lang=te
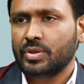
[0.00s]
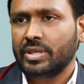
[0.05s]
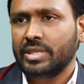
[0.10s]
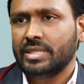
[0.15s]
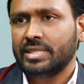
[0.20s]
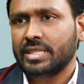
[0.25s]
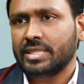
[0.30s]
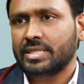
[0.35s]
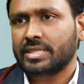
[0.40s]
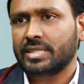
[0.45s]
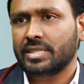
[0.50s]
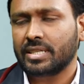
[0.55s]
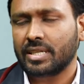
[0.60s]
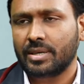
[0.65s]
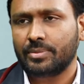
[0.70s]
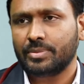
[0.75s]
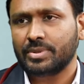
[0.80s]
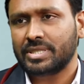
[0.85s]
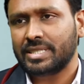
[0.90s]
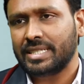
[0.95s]
సో ఇంజెక్షన్
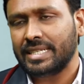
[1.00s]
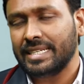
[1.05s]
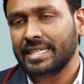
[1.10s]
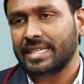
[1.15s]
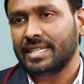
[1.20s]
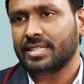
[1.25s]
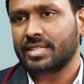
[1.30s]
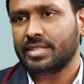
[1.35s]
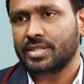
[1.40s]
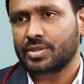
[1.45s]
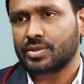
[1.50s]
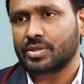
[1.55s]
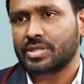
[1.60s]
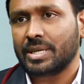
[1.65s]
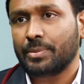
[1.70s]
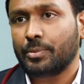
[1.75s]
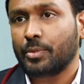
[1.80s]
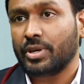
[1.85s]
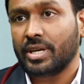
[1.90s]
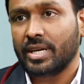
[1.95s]
కాకపోతే స్కిన్ కింద తీసుకో
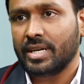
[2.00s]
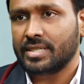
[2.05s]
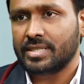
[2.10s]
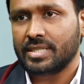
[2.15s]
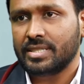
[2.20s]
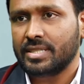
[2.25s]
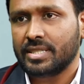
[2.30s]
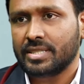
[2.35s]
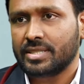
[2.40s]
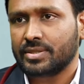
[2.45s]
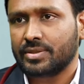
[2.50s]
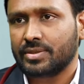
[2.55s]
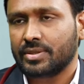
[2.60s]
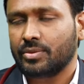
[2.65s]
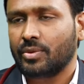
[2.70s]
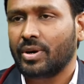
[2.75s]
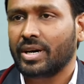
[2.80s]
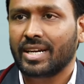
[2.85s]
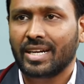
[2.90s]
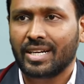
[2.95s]
సబ్కుటేనియస్ ఇంజెక్షన్
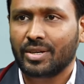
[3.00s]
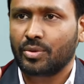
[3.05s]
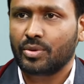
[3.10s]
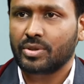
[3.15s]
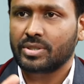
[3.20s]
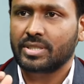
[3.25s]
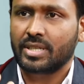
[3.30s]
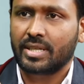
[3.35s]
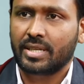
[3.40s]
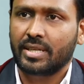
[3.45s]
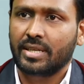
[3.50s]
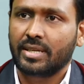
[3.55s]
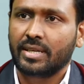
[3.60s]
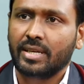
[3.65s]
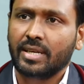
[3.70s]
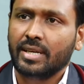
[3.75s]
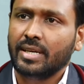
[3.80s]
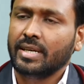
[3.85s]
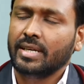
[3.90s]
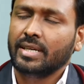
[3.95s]
వారానికి ఒకసారి
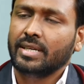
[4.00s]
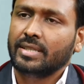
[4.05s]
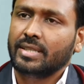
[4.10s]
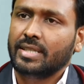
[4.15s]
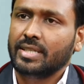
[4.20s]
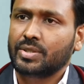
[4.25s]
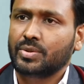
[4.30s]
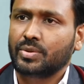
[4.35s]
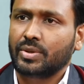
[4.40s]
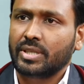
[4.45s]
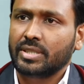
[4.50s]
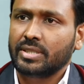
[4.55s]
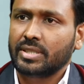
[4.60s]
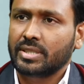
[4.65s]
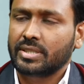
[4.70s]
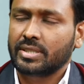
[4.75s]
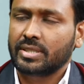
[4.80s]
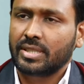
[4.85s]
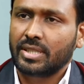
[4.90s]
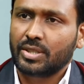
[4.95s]
తీసుకునే
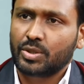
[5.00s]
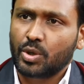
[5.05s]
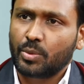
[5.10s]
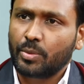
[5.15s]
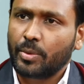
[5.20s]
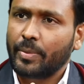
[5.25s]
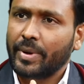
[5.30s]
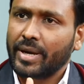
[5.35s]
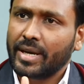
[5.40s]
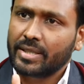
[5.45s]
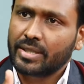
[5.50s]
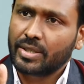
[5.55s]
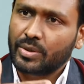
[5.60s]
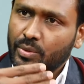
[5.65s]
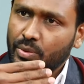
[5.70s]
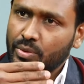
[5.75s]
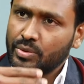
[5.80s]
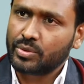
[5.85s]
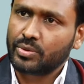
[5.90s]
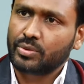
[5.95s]
ఇంజెక్షన్ అదే ట్రోమోపాక్ అయితే
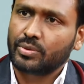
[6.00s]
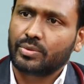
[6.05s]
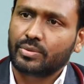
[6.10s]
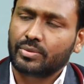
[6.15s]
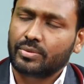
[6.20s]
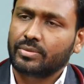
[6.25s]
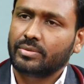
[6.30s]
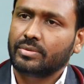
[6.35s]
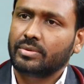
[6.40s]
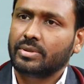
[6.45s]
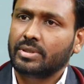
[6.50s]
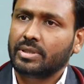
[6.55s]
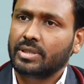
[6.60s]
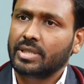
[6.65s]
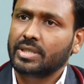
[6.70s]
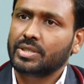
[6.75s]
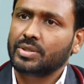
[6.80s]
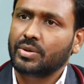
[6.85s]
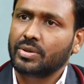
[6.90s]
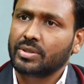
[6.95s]
రోజు
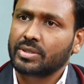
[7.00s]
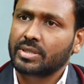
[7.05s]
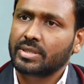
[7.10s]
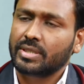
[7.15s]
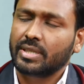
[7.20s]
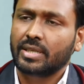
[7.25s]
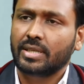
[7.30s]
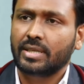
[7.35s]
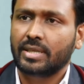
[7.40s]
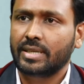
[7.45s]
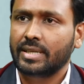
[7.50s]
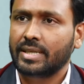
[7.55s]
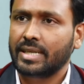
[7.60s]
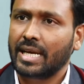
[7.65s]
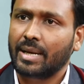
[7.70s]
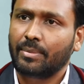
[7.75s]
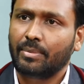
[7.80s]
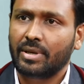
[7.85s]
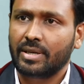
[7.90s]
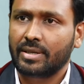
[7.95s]
తీసుకోవాల్సిన
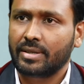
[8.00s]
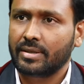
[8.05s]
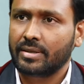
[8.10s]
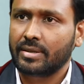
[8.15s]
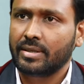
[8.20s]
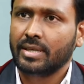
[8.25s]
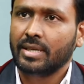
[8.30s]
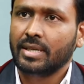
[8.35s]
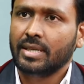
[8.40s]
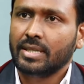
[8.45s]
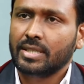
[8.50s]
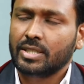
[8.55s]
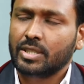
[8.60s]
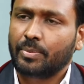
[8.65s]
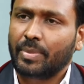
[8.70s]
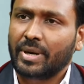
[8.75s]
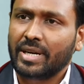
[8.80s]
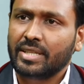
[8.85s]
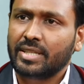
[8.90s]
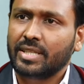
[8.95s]
ట్యాబ్లెట్ సో
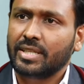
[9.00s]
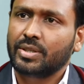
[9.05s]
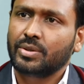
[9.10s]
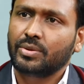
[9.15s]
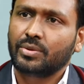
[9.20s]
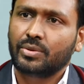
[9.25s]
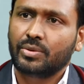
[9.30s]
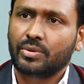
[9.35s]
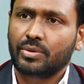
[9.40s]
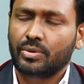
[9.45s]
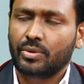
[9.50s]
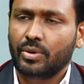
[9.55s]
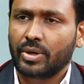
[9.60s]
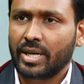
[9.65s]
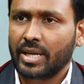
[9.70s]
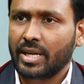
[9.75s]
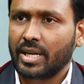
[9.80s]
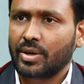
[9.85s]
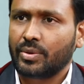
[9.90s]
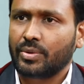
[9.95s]
పనితీరు
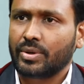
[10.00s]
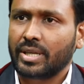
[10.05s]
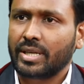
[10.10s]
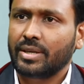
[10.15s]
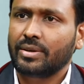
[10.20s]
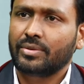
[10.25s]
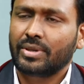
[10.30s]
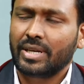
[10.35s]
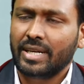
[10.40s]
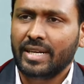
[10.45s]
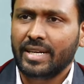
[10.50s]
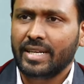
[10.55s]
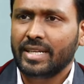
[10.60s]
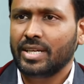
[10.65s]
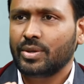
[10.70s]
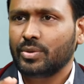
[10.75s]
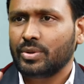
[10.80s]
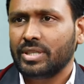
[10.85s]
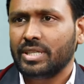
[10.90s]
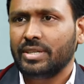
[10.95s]
ఒకేలాగా ఉంటాయి
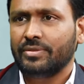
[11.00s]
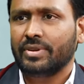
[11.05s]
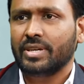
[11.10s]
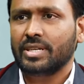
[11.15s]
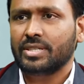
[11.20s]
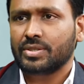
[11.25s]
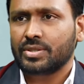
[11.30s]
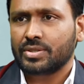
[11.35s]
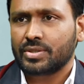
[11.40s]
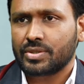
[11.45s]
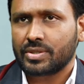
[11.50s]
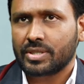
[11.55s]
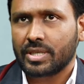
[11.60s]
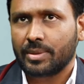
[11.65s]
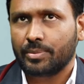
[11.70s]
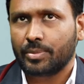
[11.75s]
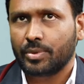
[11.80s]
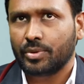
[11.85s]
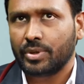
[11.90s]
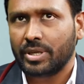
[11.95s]
రెండింటికి కొద్ది డిఫరెన్సెస్
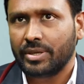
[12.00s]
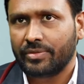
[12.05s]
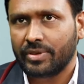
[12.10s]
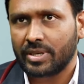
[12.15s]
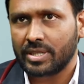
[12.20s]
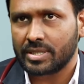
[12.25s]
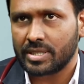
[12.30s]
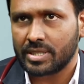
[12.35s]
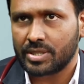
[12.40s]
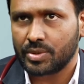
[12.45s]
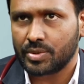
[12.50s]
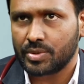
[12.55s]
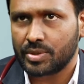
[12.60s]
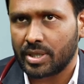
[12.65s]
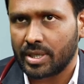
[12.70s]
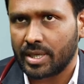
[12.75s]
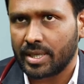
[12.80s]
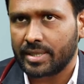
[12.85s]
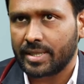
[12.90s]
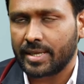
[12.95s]
వస్తాయి ఇప్పుడు డిఫరెన్సెస్
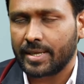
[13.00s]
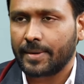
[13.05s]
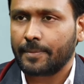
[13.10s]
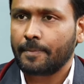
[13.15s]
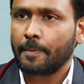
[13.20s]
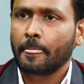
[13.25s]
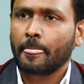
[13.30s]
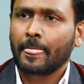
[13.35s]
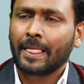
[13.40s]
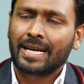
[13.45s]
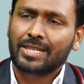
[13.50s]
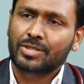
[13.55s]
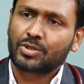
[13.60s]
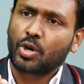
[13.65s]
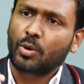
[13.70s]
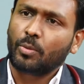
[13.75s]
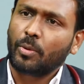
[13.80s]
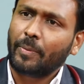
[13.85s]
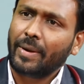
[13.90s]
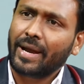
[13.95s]
చూసినట్లయితే
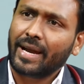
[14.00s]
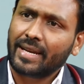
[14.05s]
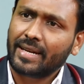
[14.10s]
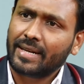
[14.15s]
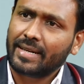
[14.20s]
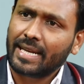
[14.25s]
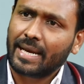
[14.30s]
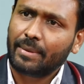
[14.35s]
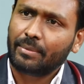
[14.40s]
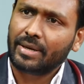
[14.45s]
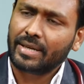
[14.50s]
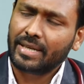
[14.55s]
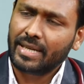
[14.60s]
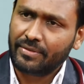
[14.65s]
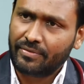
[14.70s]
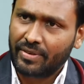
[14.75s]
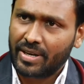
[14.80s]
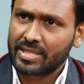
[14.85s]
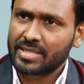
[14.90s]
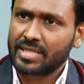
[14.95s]
ట్రామోపాక్ అనే
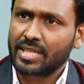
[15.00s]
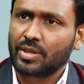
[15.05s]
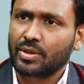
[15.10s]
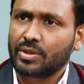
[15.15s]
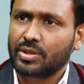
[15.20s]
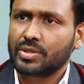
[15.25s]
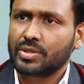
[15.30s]
ట్యాబ్లెట్ని ఫాస్టింగ్లో